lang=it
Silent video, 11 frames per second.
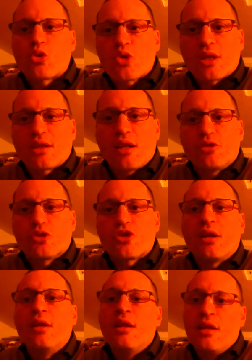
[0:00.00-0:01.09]
Scusate la
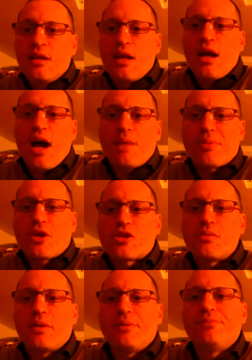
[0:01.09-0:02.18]
voce. Alla
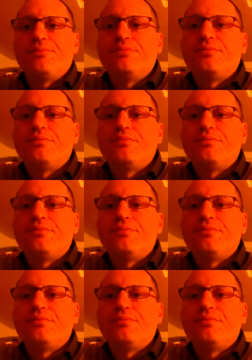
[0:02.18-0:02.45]
prossima.